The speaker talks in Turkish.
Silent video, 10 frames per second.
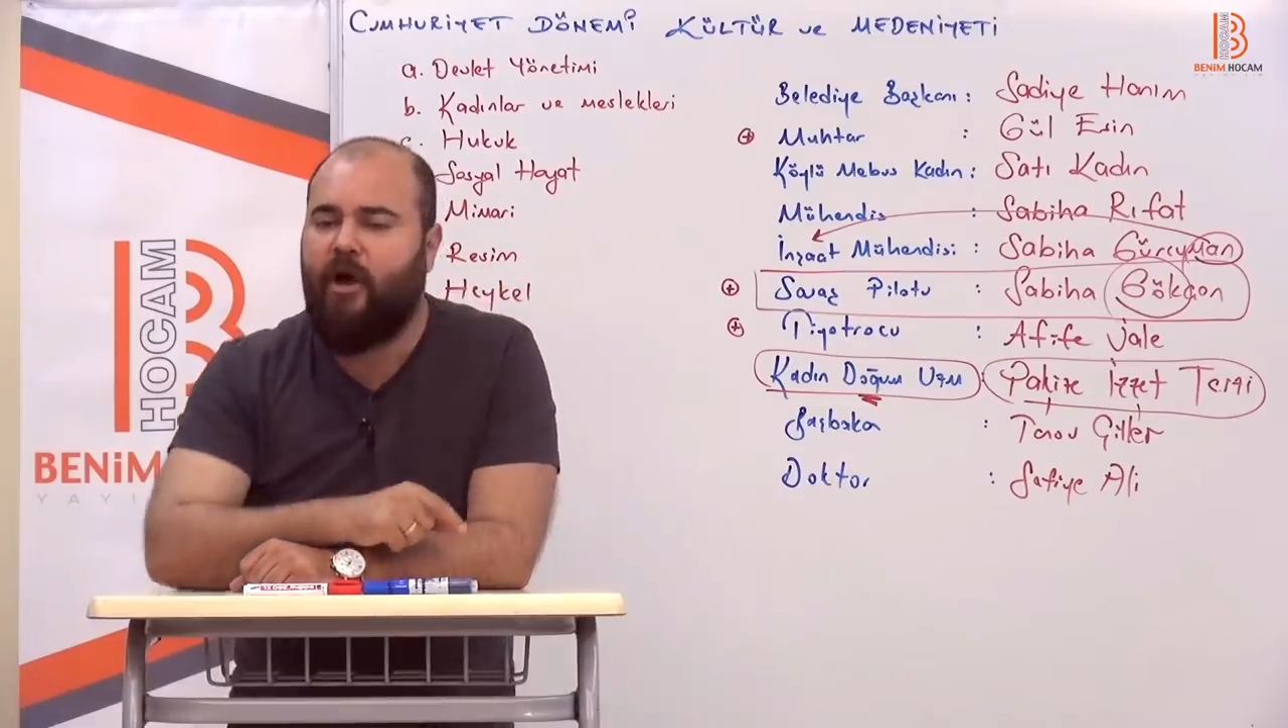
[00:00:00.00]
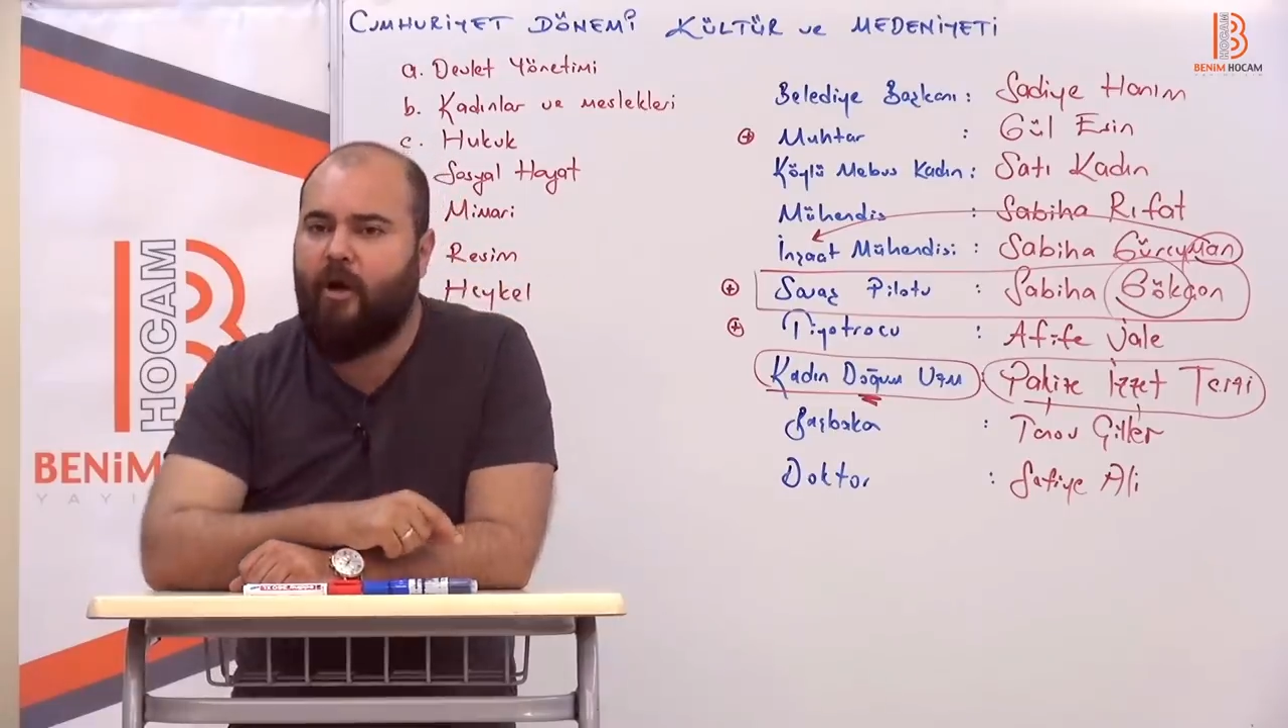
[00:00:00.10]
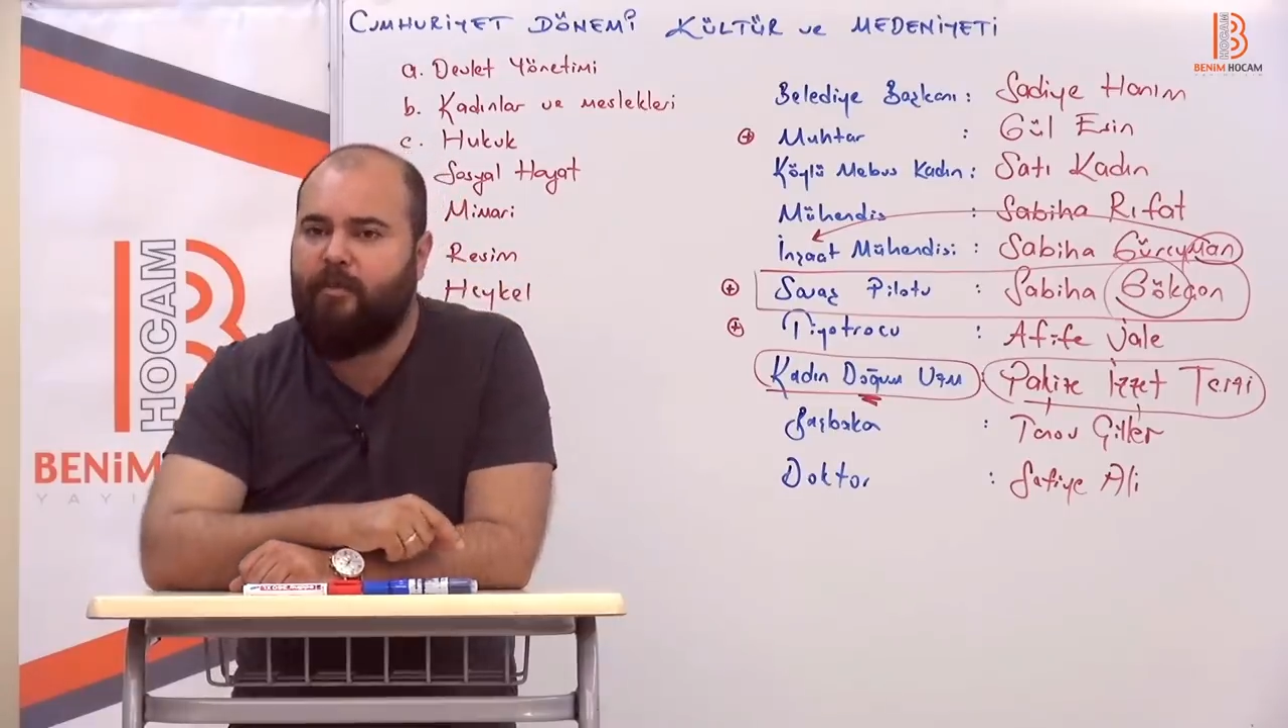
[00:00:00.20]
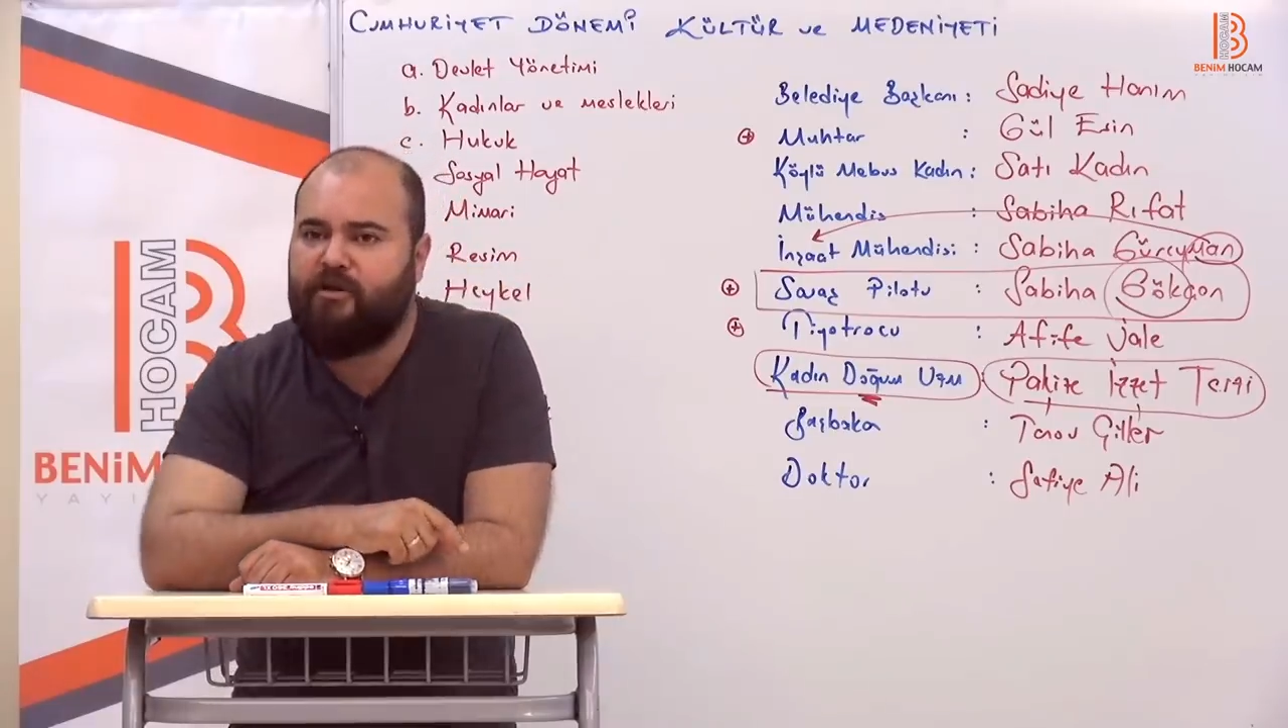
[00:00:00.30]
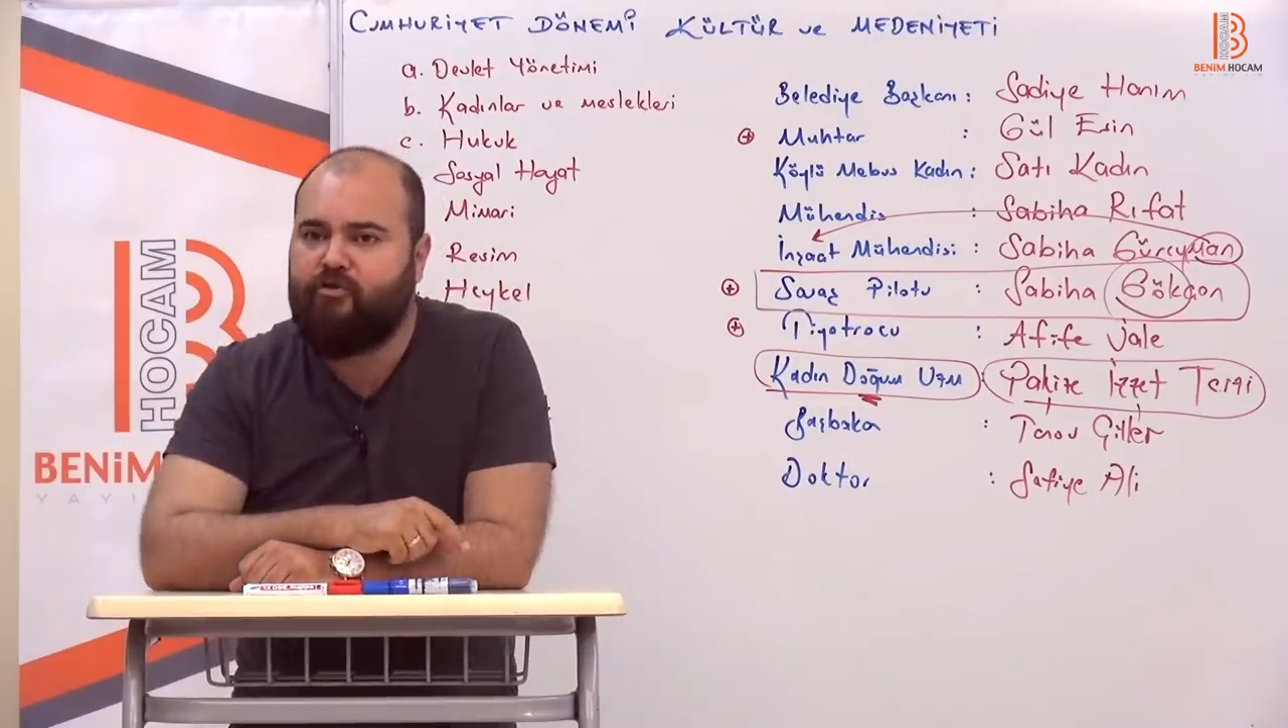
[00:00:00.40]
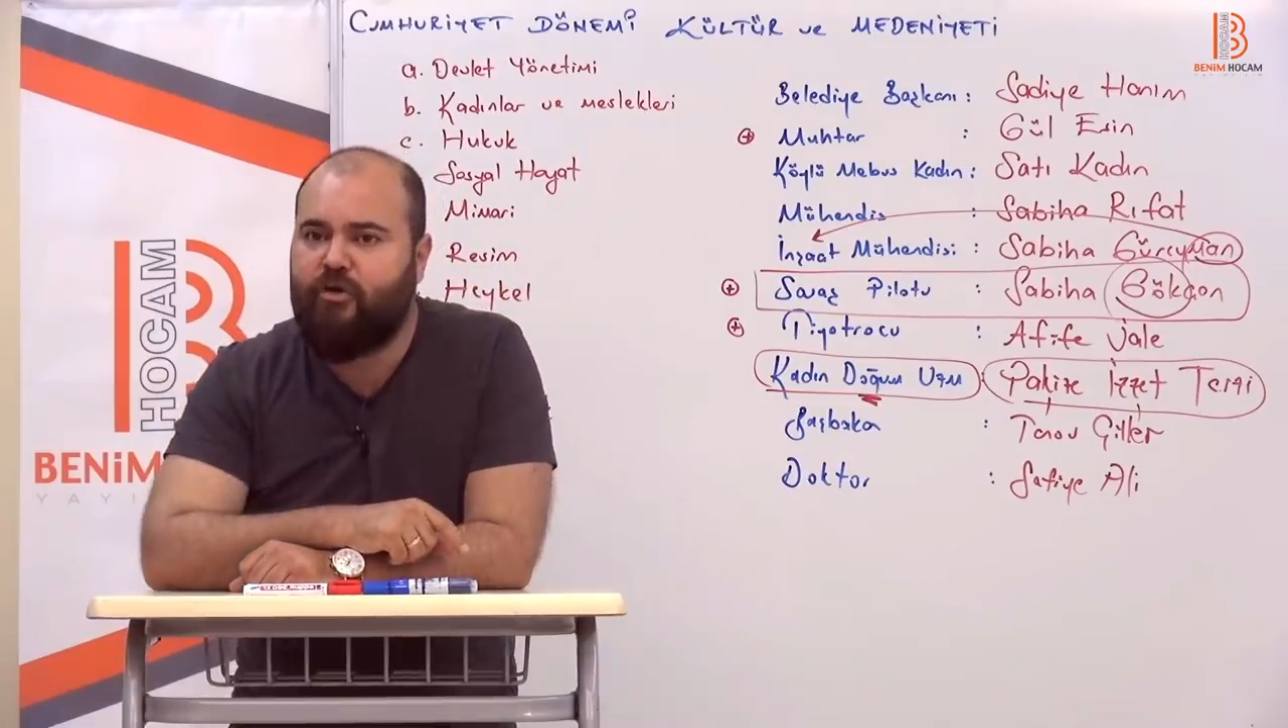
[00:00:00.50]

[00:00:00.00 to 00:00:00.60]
KPSS